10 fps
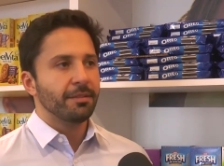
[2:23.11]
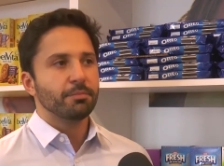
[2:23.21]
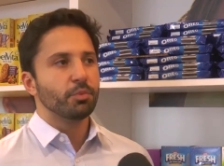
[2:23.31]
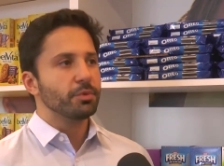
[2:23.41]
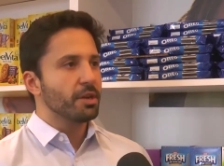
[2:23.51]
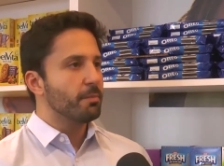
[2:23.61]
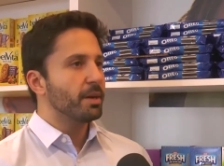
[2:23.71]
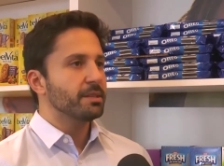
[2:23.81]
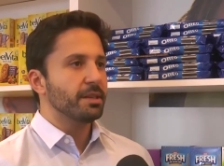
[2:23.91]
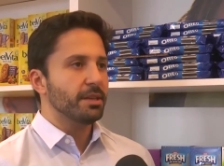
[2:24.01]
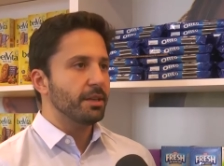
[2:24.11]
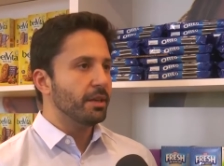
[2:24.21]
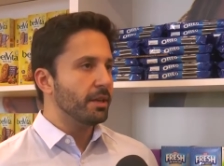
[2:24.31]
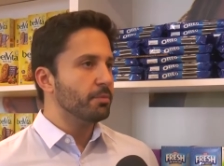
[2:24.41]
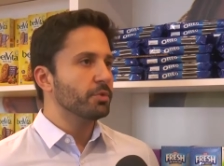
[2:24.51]
busca uma
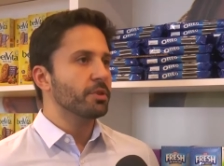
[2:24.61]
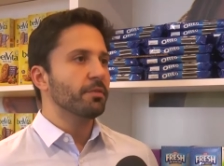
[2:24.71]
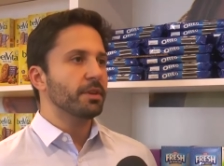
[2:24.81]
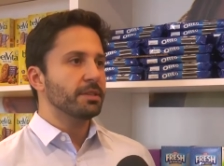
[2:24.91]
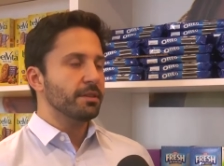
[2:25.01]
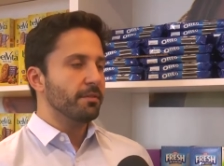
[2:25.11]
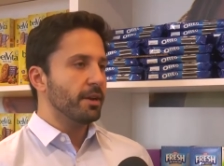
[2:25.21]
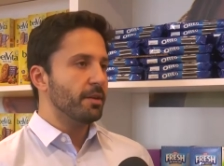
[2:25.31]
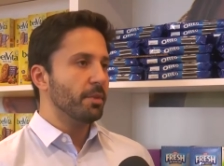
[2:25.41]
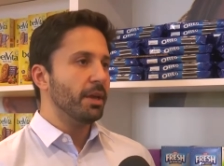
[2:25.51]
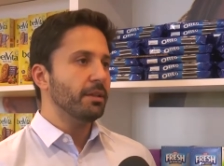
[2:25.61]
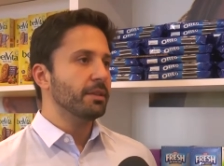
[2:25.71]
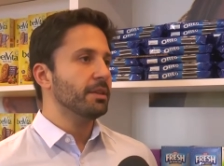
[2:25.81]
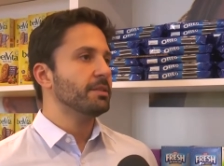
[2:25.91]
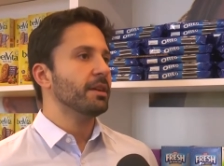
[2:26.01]
parceria e busca oferecer
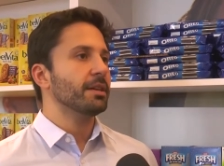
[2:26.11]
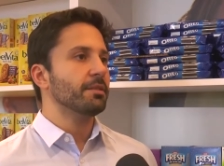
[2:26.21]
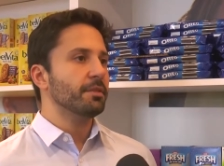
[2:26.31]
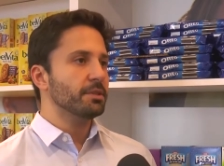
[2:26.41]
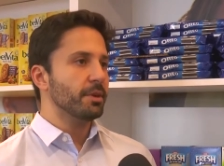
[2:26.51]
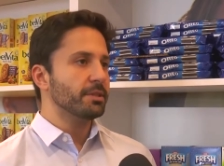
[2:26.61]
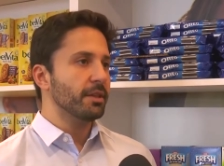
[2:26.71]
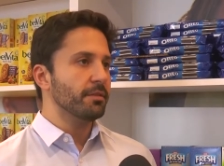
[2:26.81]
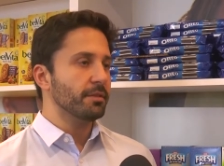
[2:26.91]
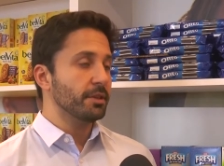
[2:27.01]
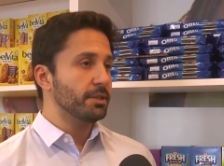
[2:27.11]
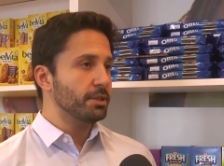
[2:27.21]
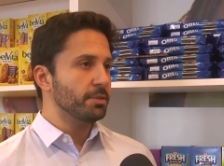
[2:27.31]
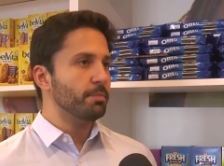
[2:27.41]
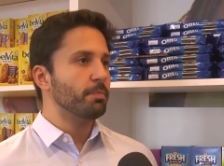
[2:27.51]
ferramenta e ser cada vez mais
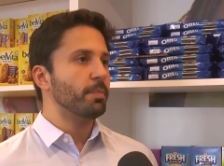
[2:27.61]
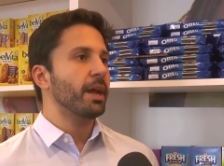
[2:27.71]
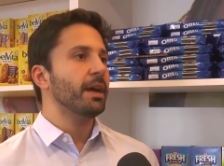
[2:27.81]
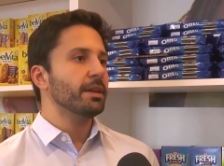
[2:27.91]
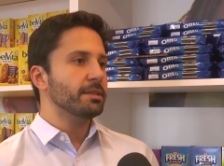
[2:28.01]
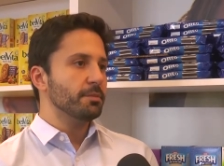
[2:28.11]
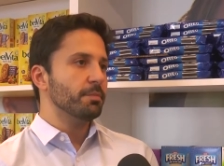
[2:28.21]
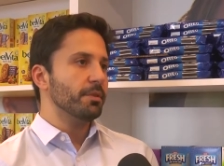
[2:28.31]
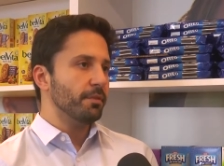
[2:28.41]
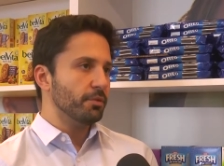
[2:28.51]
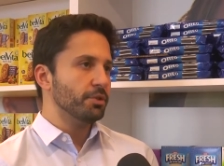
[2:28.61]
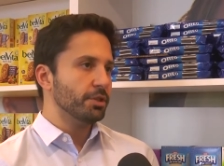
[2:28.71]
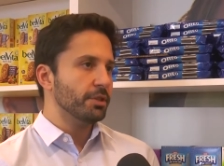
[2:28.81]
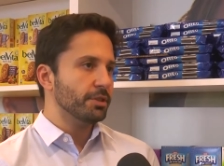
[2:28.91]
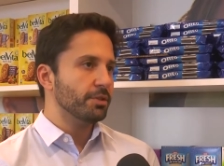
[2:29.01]
relevante para esse perfil
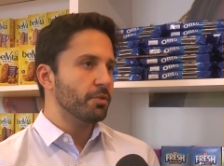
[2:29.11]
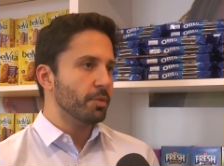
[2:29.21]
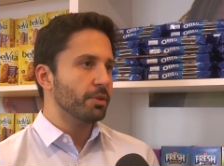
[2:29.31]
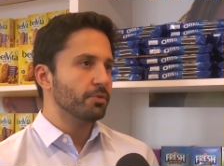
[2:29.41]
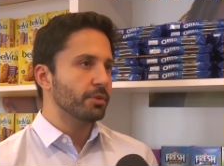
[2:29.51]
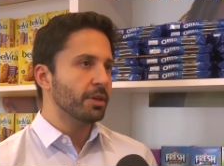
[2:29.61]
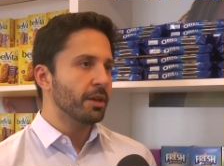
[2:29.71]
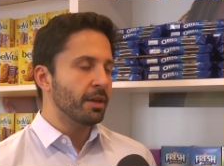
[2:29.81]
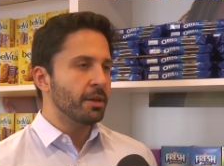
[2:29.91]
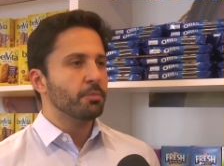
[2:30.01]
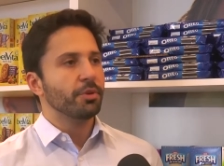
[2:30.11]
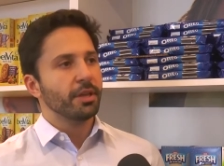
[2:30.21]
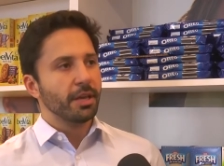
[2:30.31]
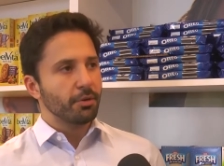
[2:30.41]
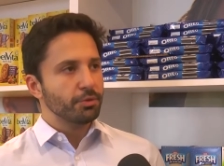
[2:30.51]
de, de comprador,
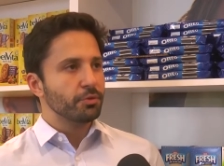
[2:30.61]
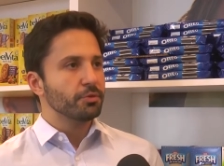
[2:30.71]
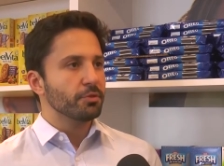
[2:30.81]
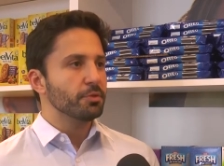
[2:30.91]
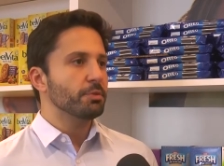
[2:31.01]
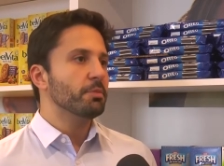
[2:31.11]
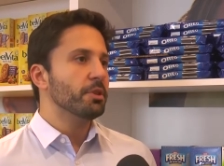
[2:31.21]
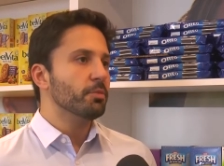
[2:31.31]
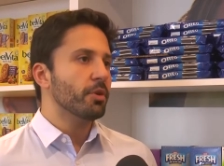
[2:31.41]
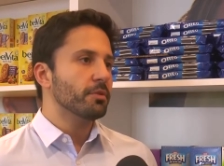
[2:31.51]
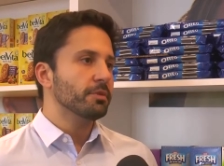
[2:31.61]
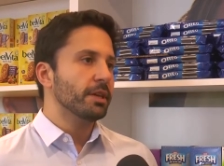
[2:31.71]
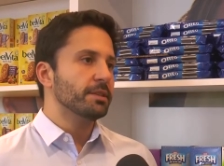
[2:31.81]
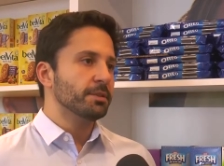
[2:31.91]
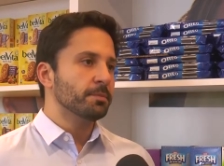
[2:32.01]
porque é onde o consumo de bebida em pó
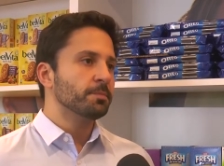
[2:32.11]
acontece.